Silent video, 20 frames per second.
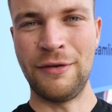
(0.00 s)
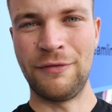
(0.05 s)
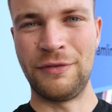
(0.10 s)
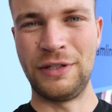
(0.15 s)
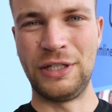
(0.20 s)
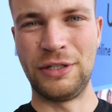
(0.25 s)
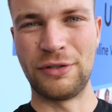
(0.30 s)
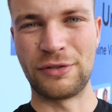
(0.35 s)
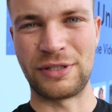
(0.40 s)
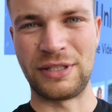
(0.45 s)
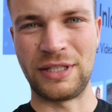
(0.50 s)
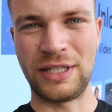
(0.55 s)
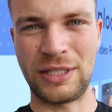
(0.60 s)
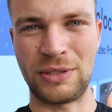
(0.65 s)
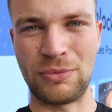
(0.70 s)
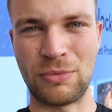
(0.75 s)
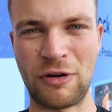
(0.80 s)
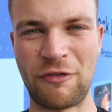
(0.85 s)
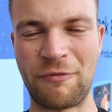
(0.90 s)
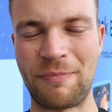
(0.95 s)
Videos
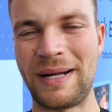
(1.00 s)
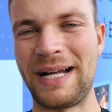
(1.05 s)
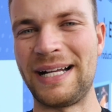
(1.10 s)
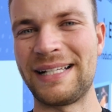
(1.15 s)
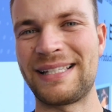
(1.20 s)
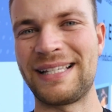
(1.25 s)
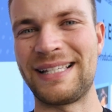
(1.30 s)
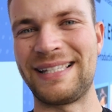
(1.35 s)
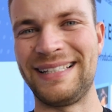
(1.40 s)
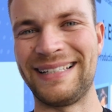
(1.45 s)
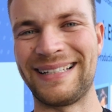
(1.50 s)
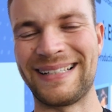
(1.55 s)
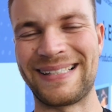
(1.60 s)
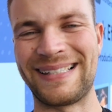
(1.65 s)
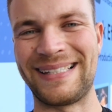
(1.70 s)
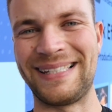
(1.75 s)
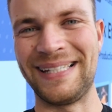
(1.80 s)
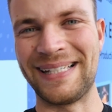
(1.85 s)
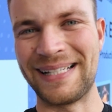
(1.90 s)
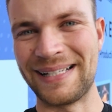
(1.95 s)
nicht nur auf Basis
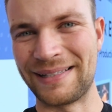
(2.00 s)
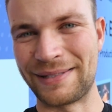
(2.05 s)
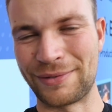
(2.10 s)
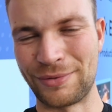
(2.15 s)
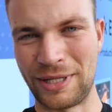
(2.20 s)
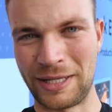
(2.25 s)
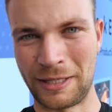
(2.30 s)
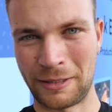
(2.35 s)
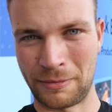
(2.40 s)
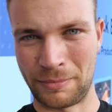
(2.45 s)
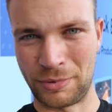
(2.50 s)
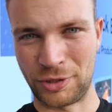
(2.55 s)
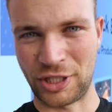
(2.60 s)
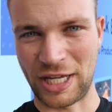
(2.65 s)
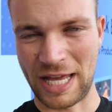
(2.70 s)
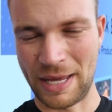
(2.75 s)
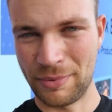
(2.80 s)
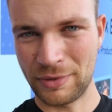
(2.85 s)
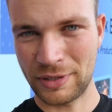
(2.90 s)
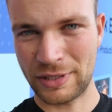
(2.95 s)
ihres Titels oder ihrer
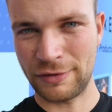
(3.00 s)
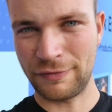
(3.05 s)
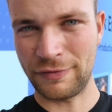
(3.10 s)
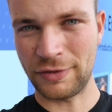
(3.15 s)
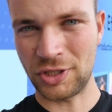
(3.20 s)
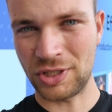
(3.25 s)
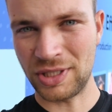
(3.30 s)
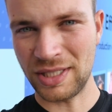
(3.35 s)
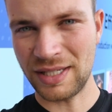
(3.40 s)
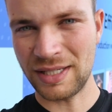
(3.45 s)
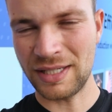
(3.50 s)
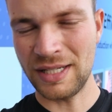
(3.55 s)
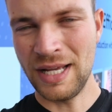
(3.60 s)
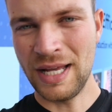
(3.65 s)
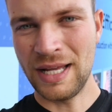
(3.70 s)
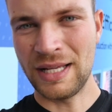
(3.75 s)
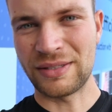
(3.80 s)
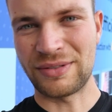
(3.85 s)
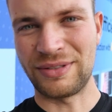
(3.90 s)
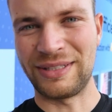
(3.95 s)
Beschreibung zu verstehen,
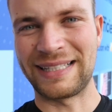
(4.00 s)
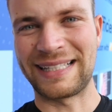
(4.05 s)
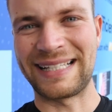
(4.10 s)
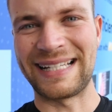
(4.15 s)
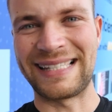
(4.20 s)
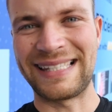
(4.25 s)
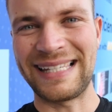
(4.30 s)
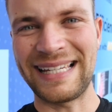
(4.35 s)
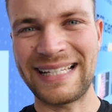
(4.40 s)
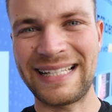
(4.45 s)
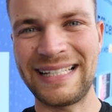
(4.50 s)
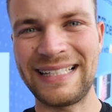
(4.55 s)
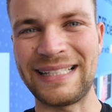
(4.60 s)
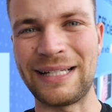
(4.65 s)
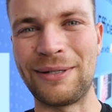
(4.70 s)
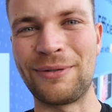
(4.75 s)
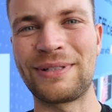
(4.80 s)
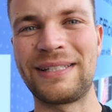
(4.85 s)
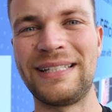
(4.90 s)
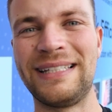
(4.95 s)
sondern tatsächlich
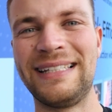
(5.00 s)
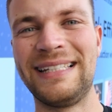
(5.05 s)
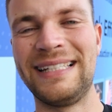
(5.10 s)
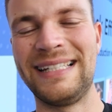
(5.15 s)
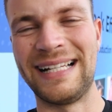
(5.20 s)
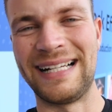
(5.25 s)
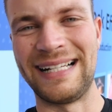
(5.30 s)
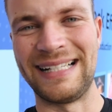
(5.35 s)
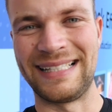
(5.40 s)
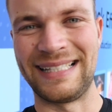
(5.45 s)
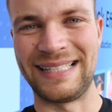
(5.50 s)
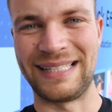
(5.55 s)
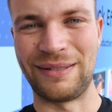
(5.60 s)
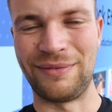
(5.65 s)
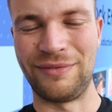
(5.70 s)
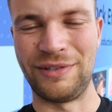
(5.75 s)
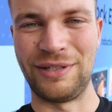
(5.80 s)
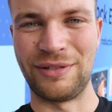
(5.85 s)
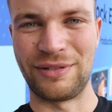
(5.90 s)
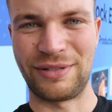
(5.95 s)
auch den Inhalt
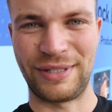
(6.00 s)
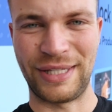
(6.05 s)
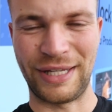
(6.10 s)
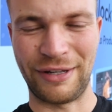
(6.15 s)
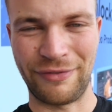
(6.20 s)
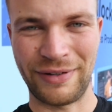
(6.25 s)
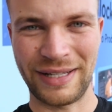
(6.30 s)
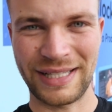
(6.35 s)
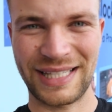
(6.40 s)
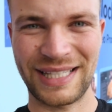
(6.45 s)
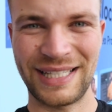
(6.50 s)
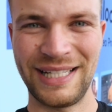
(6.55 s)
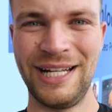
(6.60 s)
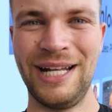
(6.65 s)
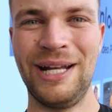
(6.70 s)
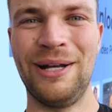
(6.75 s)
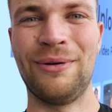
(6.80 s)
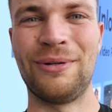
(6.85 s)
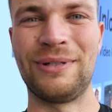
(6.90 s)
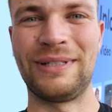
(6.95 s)
dieser Videos zu erfassen
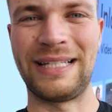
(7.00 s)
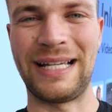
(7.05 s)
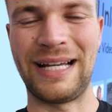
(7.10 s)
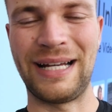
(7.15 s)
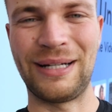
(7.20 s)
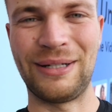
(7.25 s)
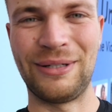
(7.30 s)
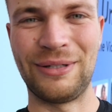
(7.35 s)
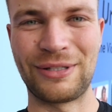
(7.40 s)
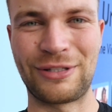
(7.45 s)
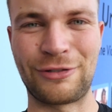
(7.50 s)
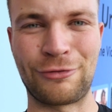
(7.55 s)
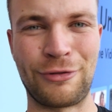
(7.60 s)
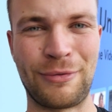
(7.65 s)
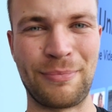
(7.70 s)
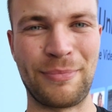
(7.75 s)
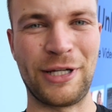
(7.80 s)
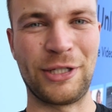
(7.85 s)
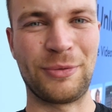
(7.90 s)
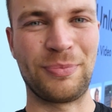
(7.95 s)
und daraus
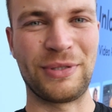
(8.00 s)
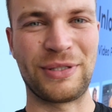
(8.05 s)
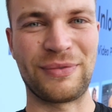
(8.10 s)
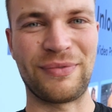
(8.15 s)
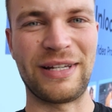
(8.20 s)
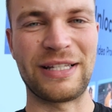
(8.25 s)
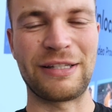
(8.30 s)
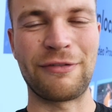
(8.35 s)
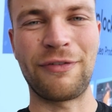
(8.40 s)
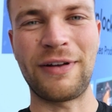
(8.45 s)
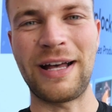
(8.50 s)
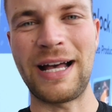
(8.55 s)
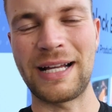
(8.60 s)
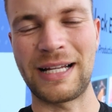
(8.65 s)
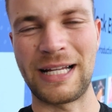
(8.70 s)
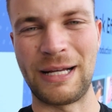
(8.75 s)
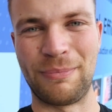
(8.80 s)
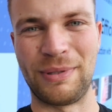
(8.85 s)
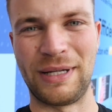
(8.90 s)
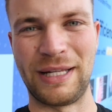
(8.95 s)
dann beispielsweise
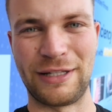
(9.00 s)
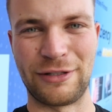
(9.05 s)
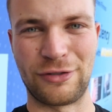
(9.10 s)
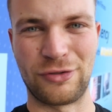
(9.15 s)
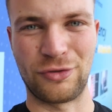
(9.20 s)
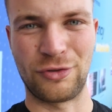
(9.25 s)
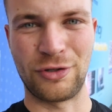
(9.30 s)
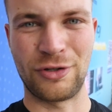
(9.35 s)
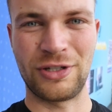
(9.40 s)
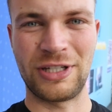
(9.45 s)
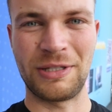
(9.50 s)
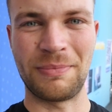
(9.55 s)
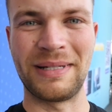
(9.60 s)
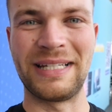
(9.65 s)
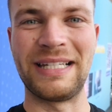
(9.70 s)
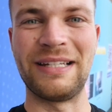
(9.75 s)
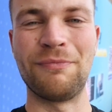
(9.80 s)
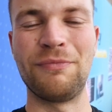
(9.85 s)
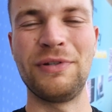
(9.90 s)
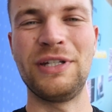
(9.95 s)
Fragen ableiten zu können, die
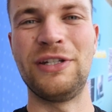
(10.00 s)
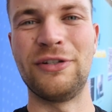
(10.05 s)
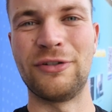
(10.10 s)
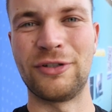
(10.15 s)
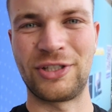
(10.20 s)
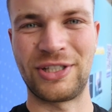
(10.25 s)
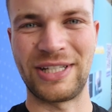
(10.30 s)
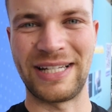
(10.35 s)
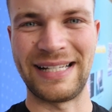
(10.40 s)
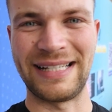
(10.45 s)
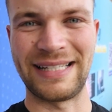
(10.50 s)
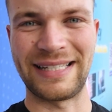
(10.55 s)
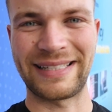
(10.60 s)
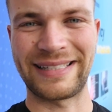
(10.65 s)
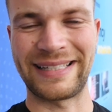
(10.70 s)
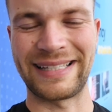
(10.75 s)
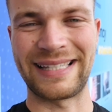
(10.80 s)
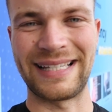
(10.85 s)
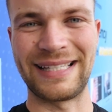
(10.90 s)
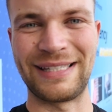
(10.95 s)
man dem Video stellt.
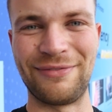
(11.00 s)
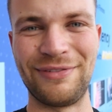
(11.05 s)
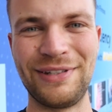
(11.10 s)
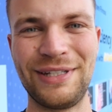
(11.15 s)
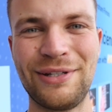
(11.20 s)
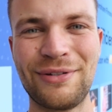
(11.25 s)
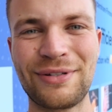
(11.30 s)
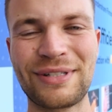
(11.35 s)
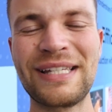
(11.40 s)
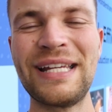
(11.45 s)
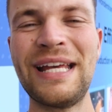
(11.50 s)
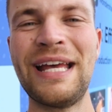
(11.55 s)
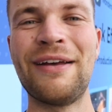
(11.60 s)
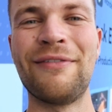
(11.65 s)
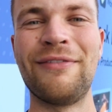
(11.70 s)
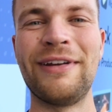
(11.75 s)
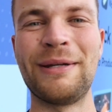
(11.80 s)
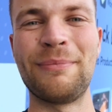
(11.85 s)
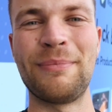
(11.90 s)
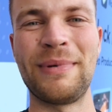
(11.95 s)
Das heißt, Videos Videos
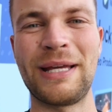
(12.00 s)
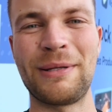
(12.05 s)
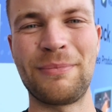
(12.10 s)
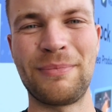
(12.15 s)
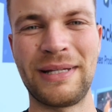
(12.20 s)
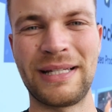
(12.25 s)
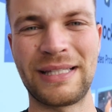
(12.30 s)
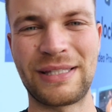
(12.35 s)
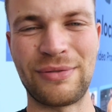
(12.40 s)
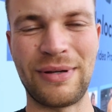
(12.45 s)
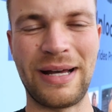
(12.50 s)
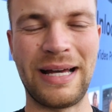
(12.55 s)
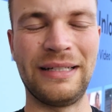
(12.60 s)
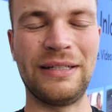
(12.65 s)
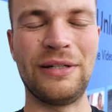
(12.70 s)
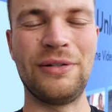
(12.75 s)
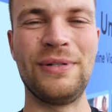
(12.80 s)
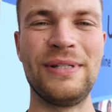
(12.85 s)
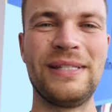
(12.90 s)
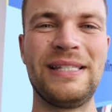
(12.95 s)
werden mehr und mehr zu
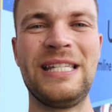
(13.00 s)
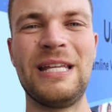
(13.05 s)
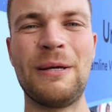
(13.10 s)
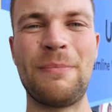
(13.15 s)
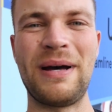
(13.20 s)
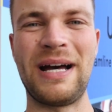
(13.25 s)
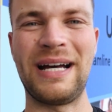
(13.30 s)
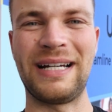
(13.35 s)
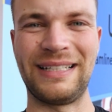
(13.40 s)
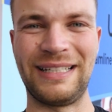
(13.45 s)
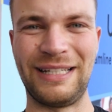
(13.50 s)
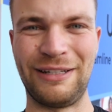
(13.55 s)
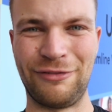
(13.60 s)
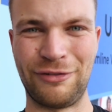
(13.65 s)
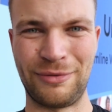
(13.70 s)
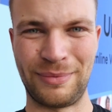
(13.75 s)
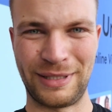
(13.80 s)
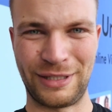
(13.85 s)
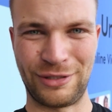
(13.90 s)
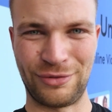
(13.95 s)
analysierbaren
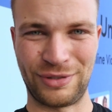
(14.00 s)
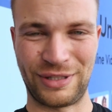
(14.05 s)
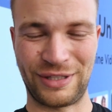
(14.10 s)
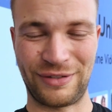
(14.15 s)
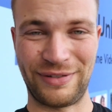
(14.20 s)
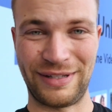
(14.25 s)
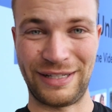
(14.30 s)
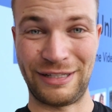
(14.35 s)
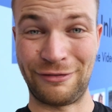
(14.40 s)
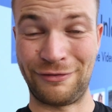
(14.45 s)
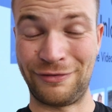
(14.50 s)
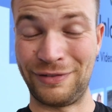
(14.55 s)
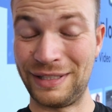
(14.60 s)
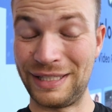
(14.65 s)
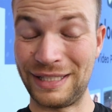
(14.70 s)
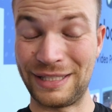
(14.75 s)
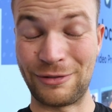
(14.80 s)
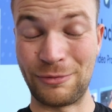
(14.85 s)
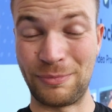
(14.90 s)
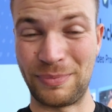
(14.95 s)
Informationsquellen.
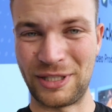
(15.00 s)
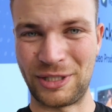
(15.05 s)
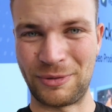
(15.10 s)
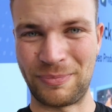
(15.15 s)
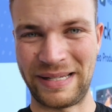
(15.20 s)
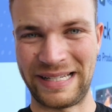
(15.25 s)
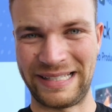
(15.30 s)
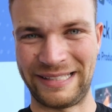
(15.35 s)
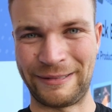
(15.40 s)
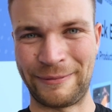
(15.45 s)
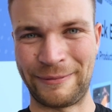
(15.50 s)
Finde ich super spannend.